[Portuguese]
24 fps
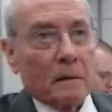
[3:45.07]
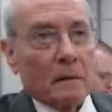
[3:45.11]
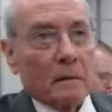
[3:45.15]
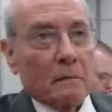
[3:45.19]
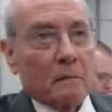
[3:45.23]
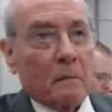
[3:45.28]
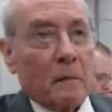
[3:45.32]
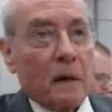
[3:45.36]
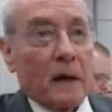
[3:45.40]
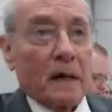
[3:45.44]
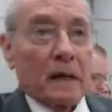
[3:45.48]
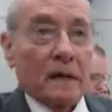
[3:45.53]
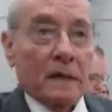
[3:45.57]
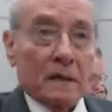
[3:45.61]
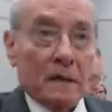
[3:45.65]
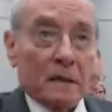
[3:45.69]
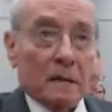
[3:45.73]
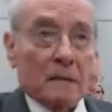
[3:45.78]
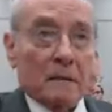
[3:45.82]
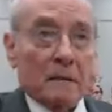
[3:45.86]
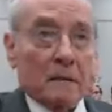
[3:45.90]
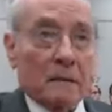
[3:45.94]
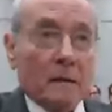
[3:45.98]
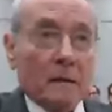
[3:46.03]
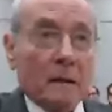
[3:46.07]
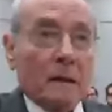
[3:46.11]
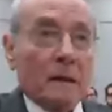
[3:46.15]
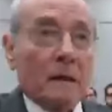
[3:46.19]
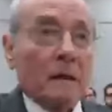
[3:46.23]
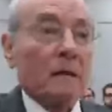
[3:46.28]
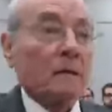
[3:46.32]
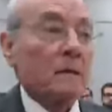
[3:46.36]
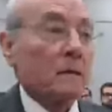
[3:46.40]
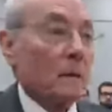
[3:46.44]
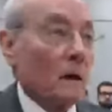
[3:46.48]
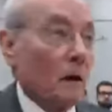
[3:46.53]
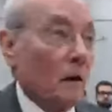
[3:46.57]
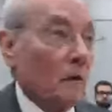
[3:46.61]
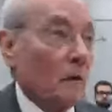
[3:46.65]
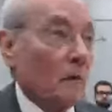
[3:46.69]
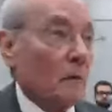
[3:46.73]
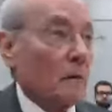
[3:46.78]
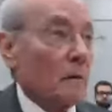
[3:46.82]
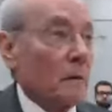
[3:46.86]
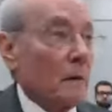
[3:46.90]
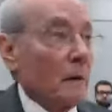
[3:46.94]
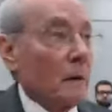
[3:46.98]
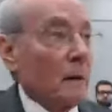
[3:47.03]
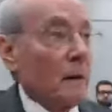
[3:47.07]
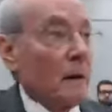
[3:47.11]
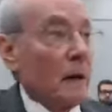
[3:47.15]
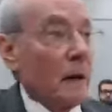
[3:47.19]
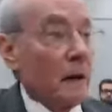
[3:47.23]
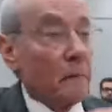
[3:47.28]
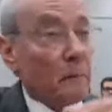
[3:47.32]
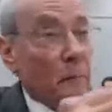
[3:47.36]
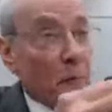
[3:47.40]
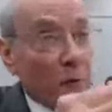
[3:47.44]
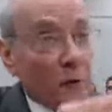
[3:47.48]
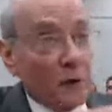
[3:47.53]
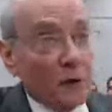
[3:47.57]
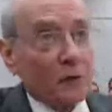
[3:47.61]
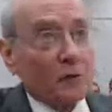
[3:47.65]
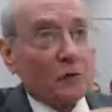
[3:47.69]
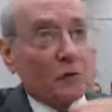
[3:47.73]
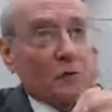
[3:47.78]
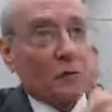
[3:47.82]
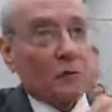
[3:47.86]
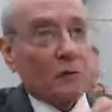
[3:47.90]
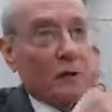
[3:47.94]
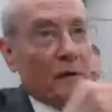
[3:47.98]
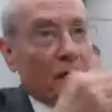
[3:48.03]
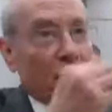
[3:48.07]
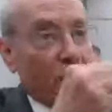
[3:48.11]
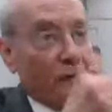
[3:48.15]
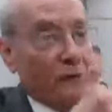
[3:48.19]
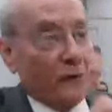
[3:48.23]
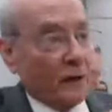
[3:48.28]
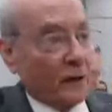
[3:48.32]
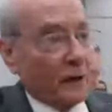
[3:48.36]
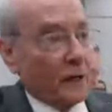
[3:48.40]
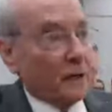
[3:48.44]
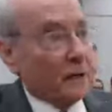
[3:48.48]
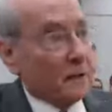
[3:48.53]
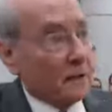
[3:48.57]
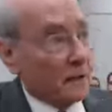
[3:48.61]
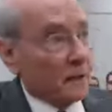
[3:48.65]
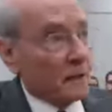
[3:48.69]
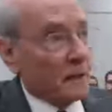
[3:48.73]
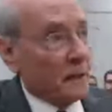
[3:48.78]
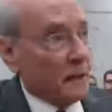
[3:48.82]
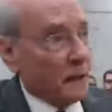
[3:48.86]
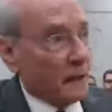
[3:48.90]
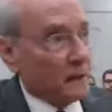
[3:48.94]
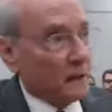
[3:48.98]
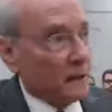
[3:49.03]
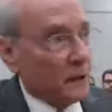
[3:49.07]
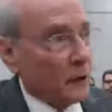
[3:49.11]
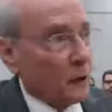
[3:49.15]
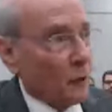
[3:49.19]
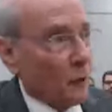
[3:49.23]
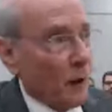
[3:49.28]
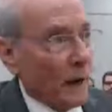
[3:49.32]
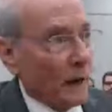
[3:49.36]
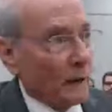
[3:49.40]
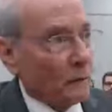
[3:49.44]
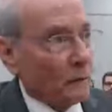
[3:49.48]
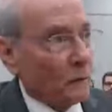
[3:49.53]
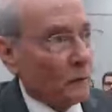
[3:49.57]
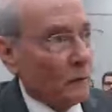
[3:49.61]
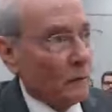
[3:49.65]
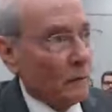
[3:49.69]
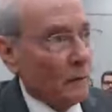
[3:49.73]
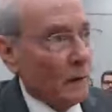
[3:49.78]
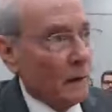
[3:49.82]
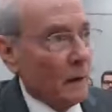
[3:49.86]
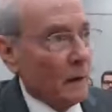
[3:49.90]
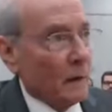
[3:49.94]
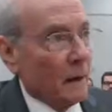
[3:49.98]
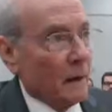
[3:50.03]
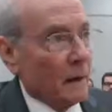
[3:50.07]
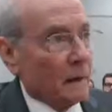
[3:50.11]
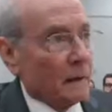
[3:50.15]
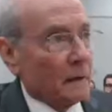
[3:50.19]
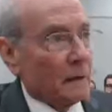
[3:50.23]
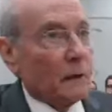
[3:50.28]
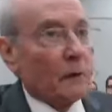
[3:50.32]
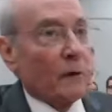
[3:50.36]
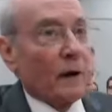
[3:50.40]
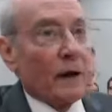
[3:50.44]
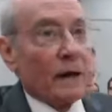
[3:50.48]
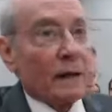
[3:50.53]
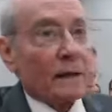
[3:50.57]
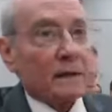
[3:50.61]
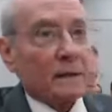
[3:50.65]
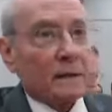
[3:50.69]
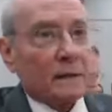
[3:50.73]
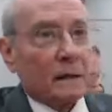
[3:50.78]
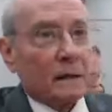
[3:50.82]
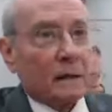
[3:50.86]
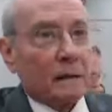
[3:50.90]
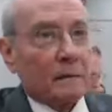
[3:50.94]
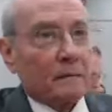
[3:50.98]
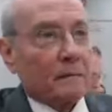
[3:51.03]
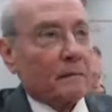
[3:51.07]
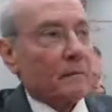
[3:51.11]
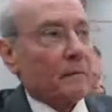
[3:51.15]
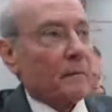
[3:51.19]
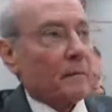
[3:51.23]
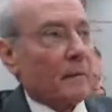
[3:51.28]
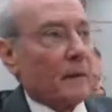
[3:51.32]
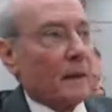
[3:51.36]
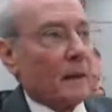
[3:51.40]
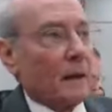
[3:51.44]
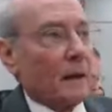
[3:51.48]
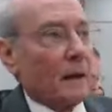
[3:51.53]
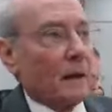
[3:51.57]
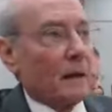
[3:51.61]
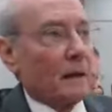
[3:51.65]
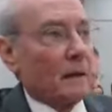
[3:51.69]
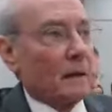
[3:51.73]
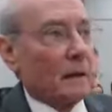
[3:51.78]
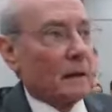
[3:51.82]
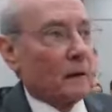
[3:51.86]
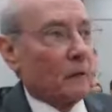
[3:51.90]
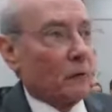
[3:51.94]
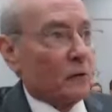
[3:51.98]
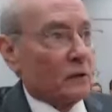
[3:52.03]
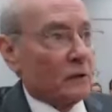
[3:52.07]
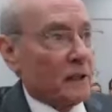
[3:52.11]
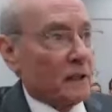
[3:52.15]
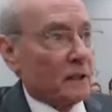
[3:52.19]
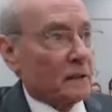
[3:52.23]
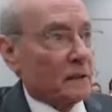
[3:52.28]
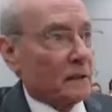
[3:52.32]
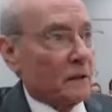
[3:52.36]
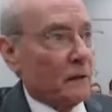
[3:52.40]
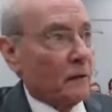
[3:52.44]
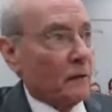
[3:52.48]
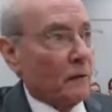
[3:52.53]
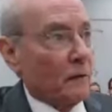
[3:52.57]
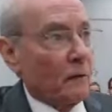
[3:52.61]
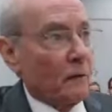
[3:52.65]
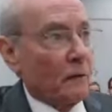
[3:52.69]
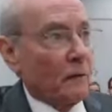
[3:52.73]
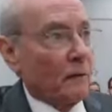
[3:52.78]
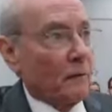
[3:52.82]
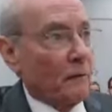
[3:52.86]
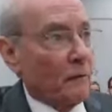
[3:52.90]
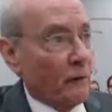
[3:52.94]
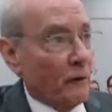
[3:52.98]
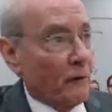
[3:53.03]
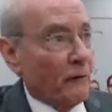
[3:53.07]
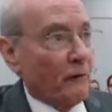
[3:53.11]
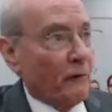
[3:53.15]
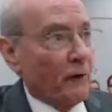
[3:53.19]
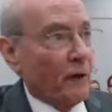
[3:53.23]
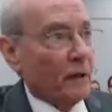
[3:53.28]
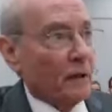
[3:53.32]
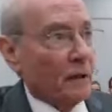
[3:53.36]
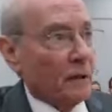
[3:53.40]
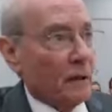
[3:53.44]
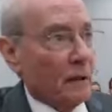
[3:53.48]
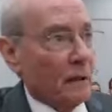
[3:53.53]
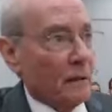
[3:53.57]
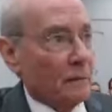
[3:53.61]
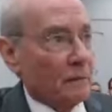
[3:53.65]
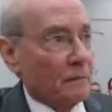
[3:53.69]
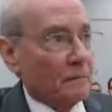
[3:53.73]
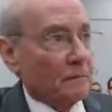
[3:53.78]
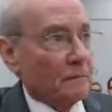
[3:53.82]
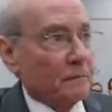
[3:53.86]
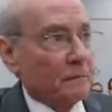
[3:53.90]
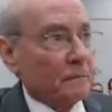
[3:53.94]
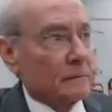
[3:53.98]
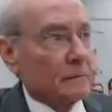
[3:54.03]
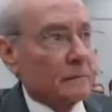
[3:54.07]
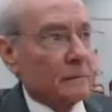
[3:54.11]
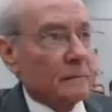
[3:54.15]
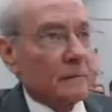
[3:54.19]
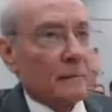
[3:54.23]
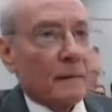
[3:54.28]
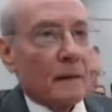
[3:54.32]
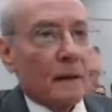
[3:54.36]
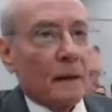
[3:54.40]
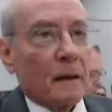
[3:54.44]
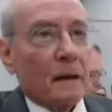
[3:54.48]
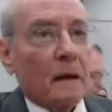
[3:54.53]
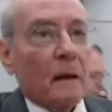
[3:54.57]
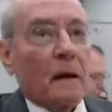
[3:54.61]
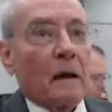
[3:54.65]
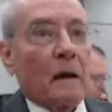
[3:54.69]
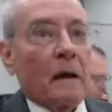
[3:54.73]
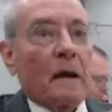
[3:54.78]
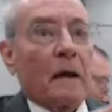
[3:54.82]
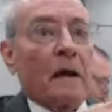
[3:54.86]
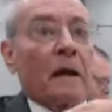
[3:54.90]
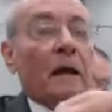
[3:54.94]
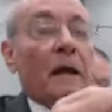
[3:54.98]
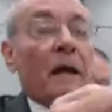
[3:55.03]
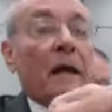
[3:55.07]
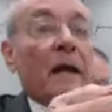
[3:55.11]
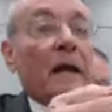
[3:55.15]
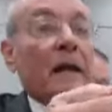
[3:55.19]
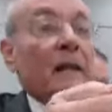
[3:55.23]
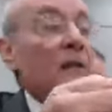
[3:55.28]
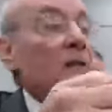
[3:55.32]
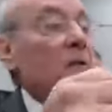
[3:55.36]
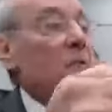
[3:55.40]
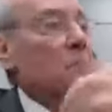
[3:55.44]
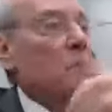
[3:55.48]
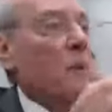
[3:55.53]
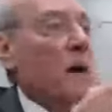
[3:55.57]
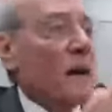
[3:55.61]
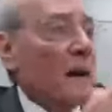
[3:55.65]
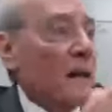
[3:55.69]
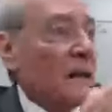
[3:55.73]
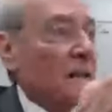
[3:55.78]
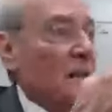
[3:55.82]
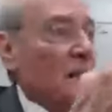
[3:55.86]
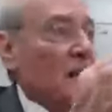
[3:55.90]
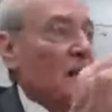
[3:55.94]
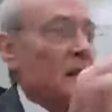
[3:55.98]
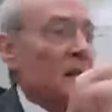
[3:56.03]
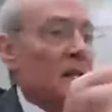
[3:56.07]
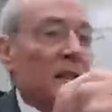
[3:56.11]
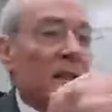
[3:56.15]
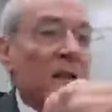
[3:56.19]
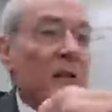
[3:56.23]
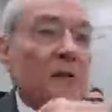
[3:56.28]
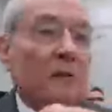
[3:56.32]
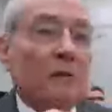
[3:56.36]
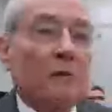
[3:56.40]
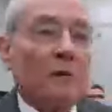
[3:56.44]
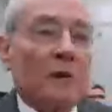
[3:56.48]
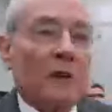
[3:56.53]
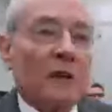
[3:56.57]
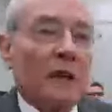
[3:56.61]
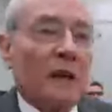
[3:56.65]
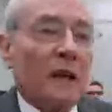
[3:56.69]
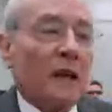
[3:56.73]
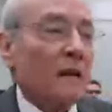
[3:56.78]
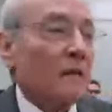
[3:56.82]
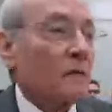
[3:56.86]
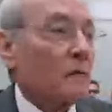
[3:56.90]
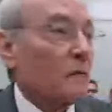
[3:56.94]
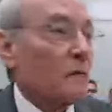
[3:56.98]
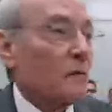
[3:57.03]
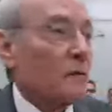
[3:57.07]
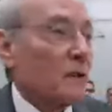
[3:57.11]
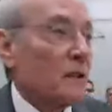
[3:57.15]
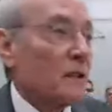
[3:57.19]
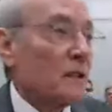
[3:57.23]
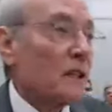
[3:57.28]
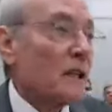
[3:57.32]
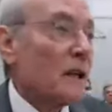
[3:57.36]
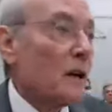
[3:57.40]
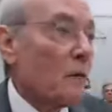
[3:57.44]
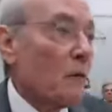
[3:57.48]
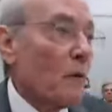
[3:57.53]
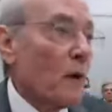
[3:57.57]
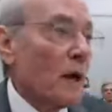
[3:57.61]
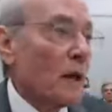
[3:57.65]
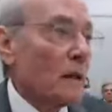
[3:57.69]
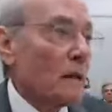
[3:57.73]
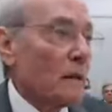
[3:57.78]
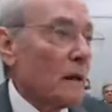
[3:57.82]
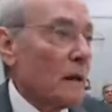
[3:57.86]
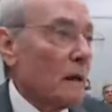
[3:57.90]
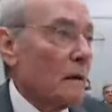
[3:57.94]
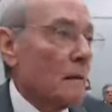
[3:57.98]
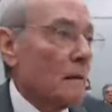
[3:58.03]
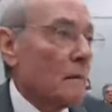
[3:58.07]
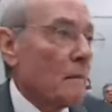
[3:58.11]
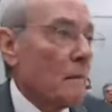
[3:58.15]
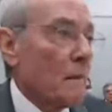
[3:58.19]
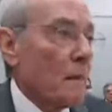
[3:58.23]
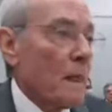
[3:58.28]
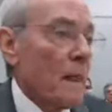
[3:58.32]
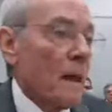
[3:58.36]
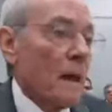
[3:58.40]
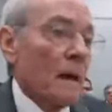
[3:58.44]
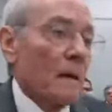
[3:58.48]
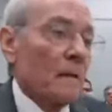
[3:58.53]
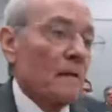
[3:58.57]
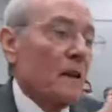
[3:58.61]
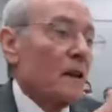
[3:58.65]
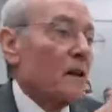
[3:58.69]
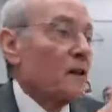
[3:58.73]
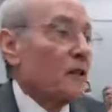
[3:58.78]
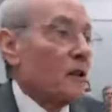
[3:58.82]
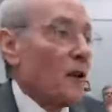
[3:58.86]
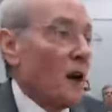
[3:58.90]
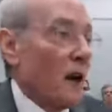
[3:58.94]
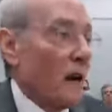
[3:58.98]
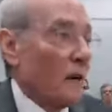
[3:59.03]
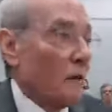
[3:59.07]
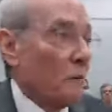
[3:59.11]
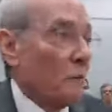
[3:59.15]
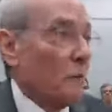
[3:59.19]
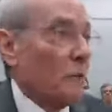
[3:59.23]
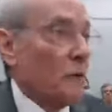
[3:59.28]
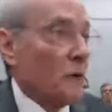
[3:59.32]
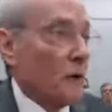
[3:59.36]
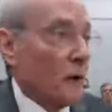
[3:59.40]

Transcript: Mas, então, é por isso que fica esse 504. Então, essa negociação foi feita. Tá, essa... e, eles, parece que eles queriam 550, deixaram por